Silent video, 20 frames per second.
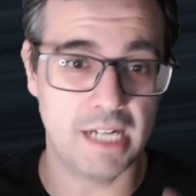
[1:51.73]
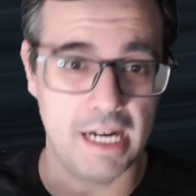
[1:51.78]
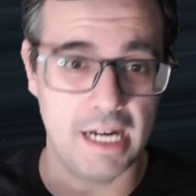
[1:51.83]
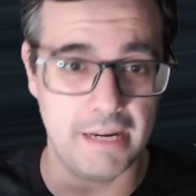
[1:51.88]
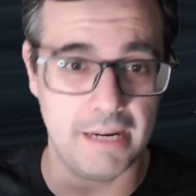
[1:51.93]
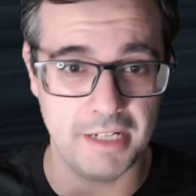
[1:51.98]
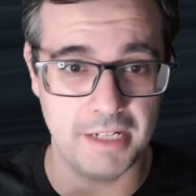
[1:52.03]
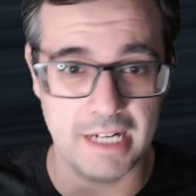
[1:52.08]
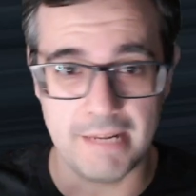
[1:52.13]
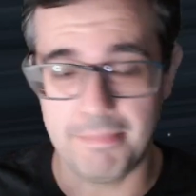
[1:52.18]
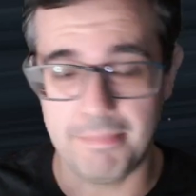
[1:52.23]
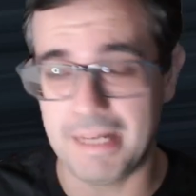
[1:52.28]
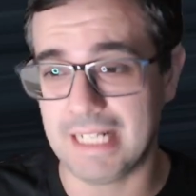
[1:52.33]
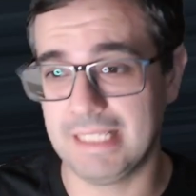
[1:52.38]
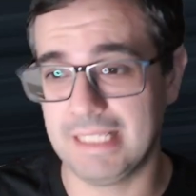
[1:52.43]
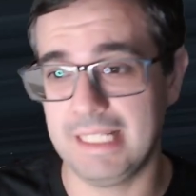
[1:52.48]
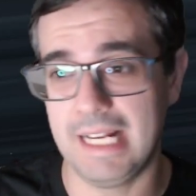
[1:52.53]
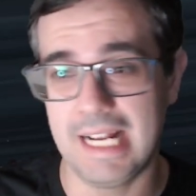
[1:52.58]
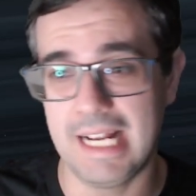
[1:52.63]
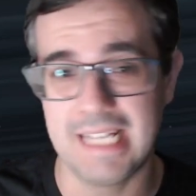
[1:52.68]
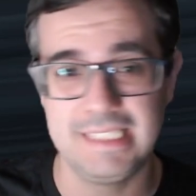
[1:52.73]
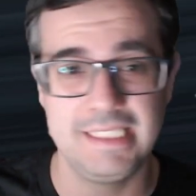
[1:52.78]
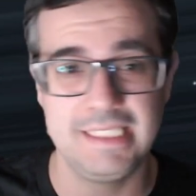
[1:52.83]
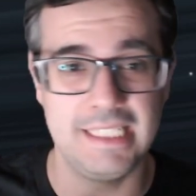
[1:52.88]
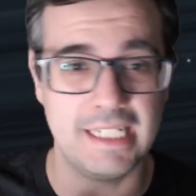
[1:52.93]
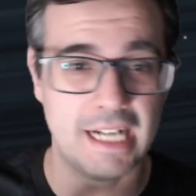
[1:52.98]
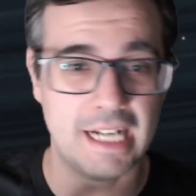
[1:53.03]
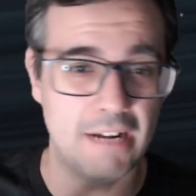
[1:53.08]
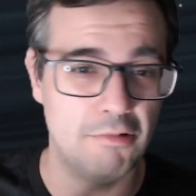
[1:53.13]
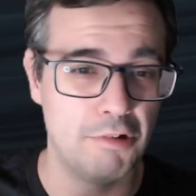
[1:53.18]
había una parte, las
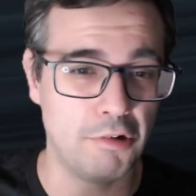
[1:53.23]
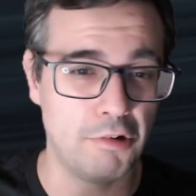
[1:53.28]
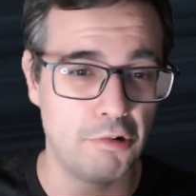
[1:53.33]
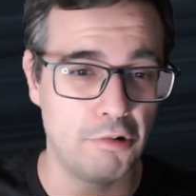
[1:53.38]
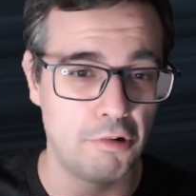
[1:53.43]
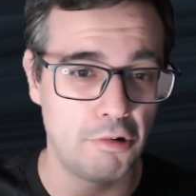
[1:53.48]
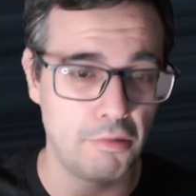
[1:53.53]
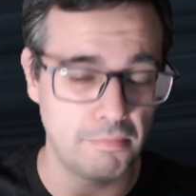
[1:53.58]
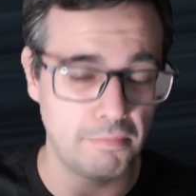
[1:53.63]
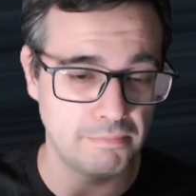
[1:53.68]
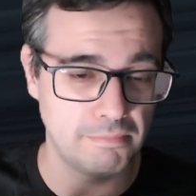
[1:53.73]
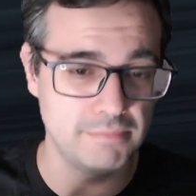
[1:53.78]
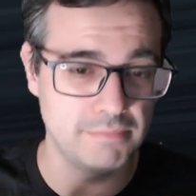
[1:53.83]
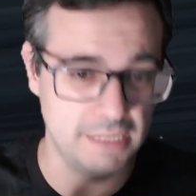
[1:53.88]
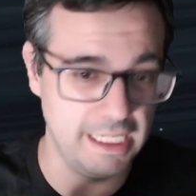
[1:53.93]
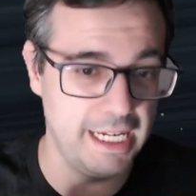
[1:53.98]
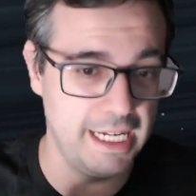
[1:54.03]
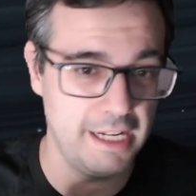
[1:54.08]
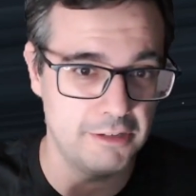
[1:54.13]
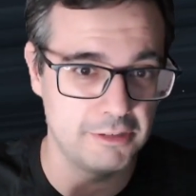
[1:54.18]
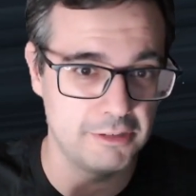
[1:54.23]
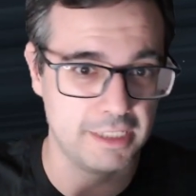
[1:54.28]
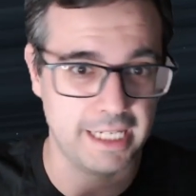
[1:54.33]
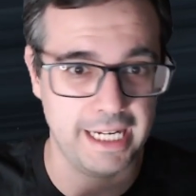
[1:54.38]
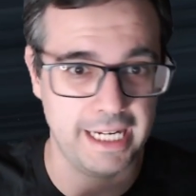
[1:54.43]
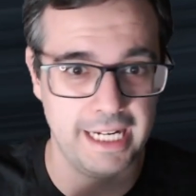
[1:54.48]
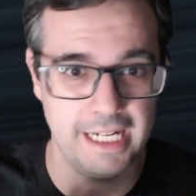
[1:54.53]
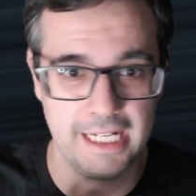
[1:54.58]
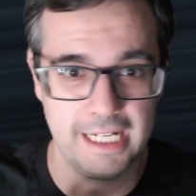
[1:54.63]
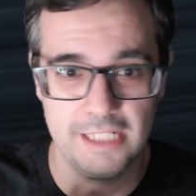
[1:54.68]
chicas luego dijeron
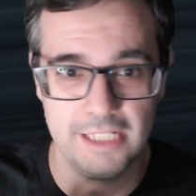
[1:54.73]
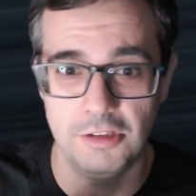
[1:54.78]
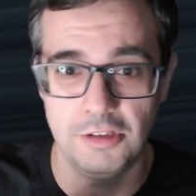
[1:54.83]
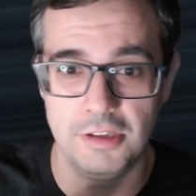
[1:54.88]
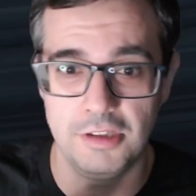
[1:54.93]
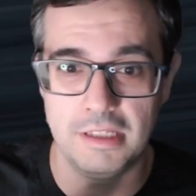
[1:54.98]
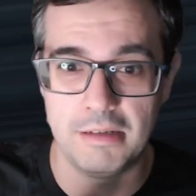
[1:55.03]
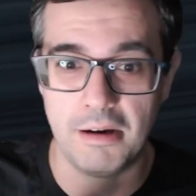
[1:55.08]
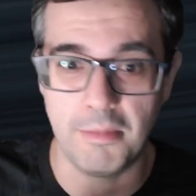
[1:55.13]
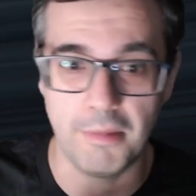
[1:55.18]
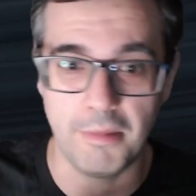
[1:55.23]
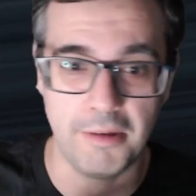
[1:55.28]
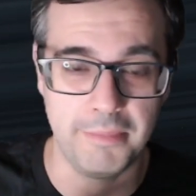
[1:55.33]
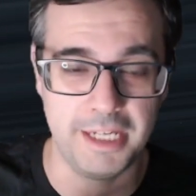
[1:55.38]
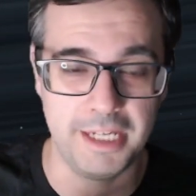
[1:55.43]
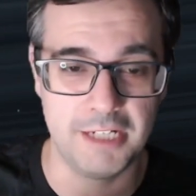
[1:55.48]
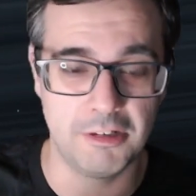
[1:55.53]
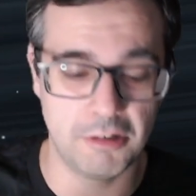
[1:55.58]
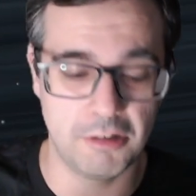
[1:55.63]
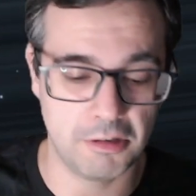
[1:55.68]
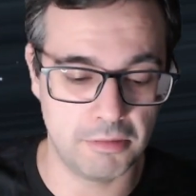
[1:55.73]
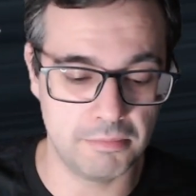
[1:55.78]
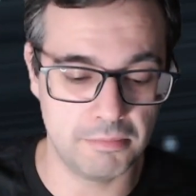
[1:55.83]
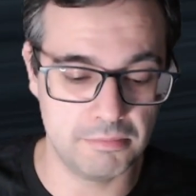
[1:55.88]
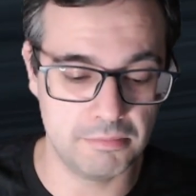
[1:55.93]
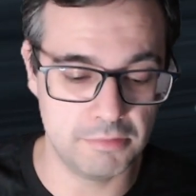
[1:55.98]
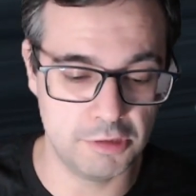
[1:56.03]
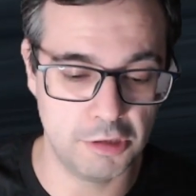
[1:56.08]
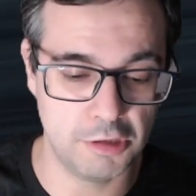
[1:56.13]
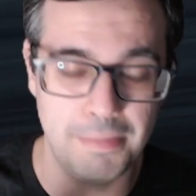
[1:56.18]
que esto estaba más o menos,
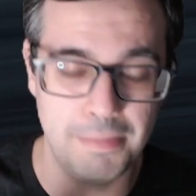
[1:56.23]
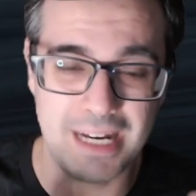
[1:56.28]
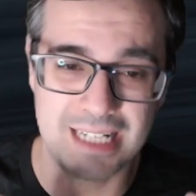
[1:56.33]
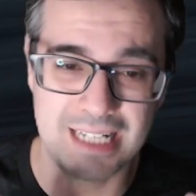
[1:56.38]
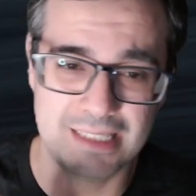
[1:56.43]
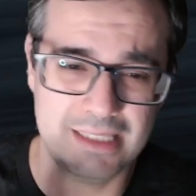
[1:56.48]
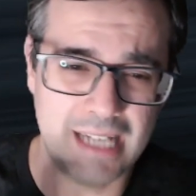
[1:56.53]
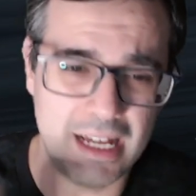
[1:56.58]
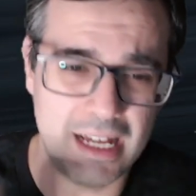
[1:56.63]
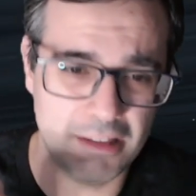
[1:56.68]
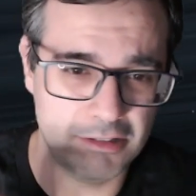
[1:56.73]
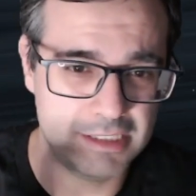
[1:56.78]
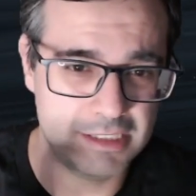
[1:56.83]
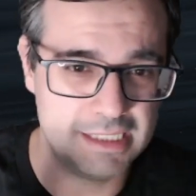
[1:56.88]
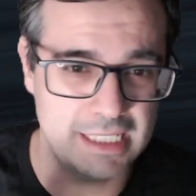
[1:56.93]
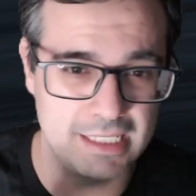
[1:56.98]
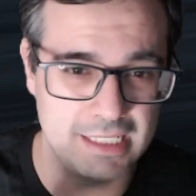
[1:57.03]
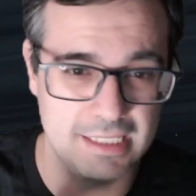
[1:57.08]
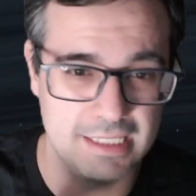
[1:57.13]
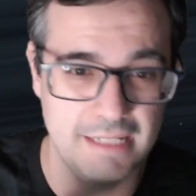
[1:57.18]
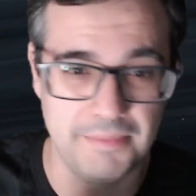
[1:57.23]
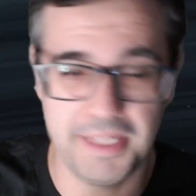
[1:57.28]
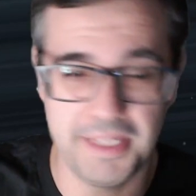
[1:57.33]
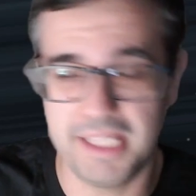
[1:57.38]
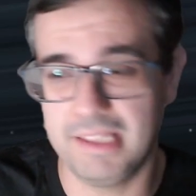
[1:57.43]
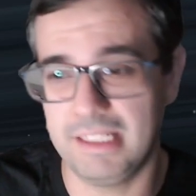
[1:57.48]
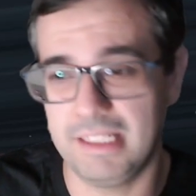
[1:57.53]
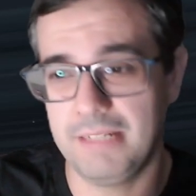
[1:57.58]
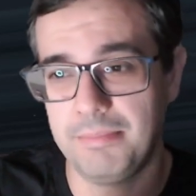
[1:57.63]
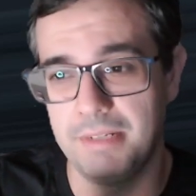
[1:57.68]
no pactado
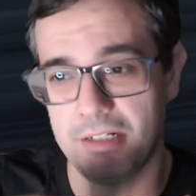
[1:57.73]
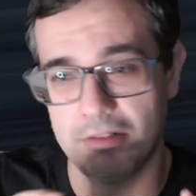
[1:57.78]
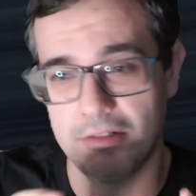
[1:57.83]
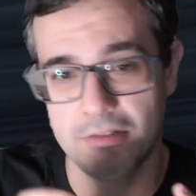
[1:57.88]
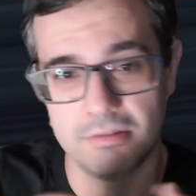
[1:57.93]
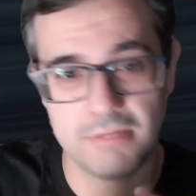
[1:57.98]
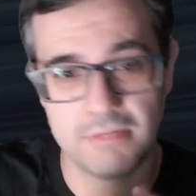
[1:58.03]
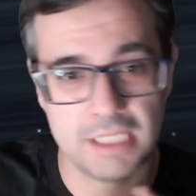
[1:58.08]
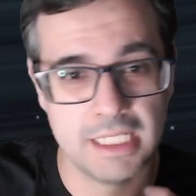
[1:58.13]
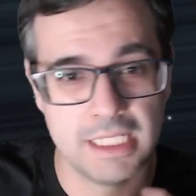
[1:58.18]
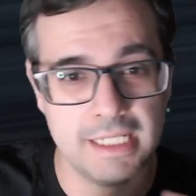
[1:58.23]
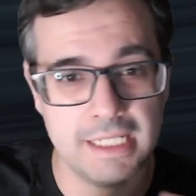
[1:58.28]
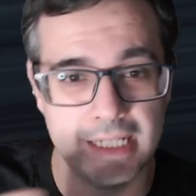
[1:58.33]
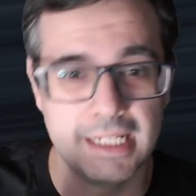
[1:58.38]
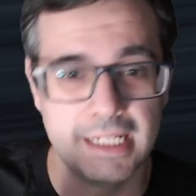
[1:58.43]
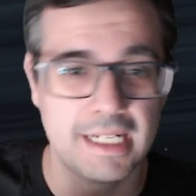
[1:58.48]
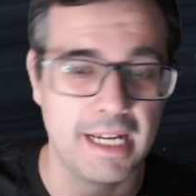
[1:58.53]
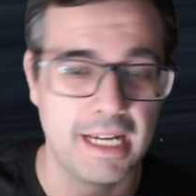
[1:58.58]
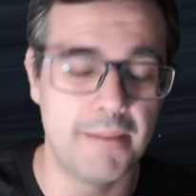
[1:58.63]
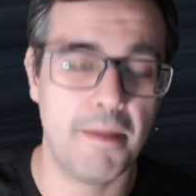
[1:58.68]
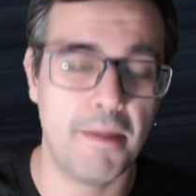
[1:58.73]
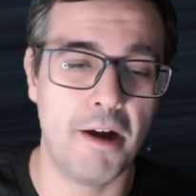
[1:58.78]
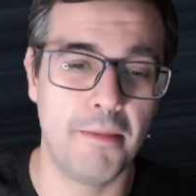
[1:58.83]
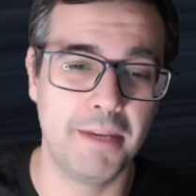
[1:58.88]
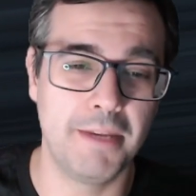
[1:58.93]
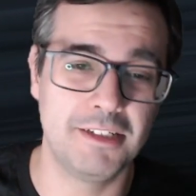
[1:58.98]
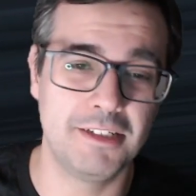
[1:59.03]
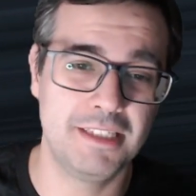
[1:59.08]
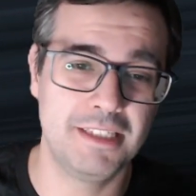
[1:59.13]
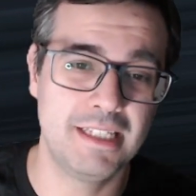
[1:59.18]
exactamente, pero que más o
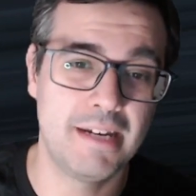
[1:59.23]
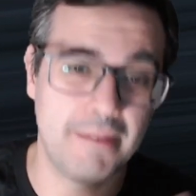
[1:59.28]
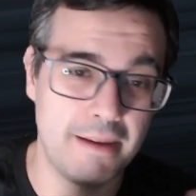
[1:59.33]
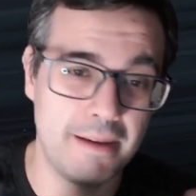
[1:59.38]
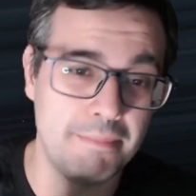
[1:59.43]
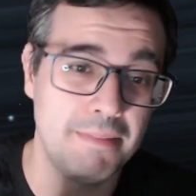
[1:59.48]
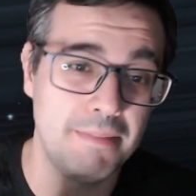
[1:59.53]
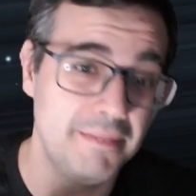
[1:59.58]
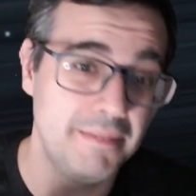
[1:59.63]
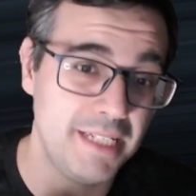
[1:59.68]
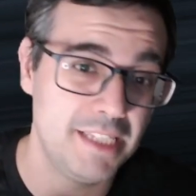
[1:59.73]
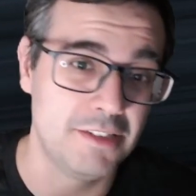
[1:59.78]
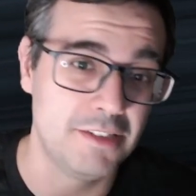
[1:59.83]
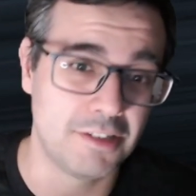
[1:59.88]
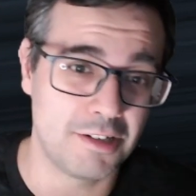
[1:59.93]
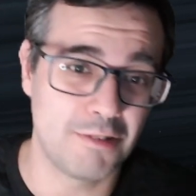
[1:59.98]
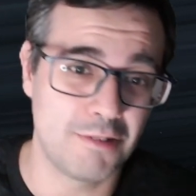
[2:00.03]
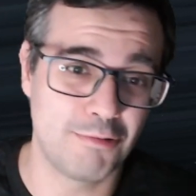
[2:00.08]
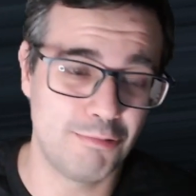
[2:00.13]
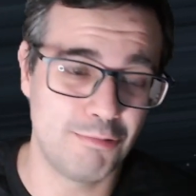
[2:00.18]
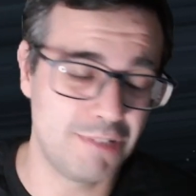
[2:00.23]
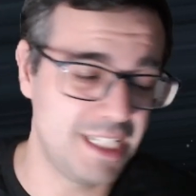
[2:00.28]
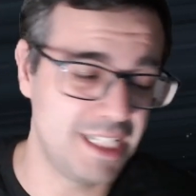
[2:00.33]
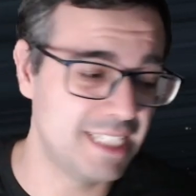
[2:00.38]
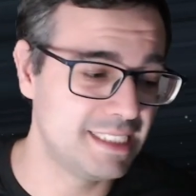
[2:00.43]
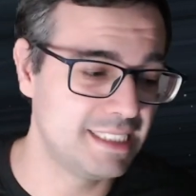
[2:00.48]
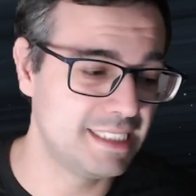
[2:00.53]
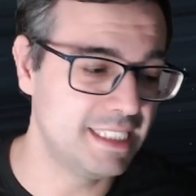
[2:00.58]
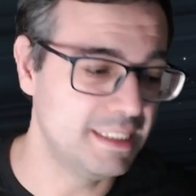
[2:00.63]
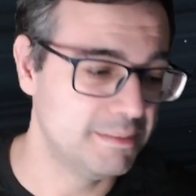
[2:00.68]
menos estaba previsto que
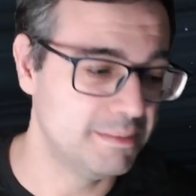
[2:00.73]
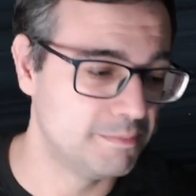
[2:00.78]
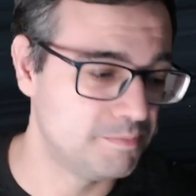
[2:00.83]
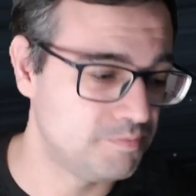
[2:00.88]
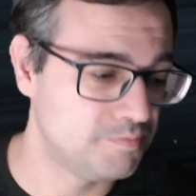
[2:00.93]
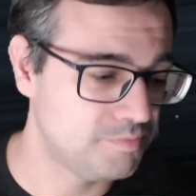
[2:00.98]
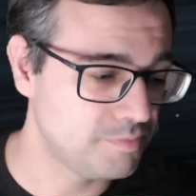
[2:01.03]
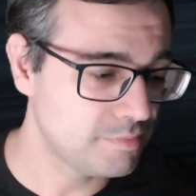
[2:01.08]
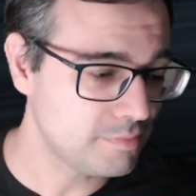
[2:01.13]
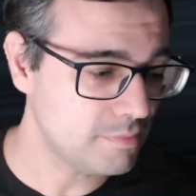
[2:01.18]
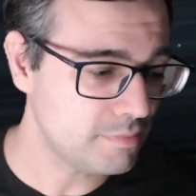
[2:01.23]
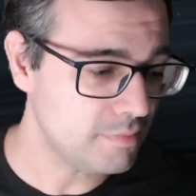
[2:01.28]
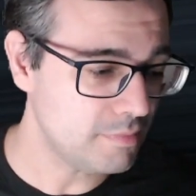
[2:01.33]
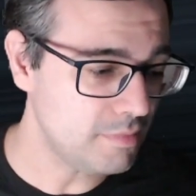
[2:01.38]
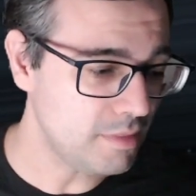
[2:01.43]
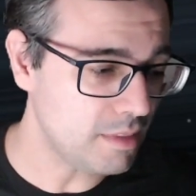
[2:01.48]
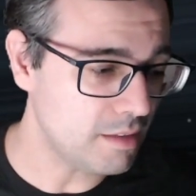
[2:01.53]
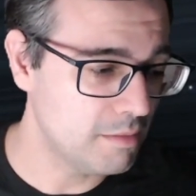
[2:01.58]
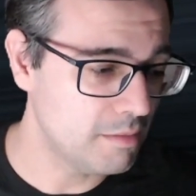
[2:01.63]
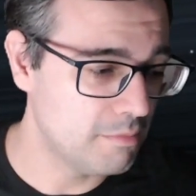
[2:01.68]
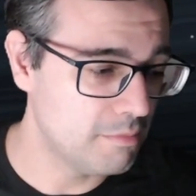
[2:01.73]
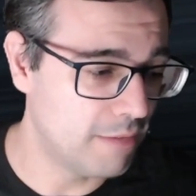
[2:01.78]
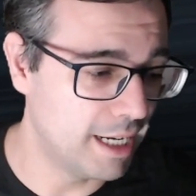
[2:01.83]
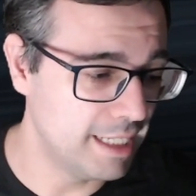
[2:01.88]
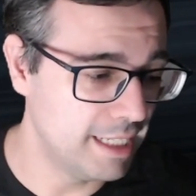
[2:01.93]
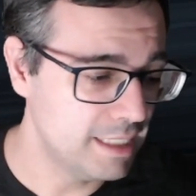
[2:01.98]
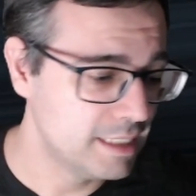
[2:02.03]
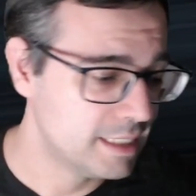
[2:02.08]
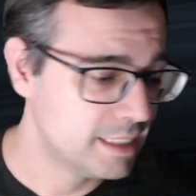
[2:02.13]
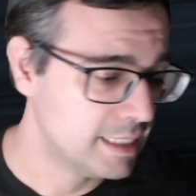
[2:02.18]
ocurriese. ¿Vale?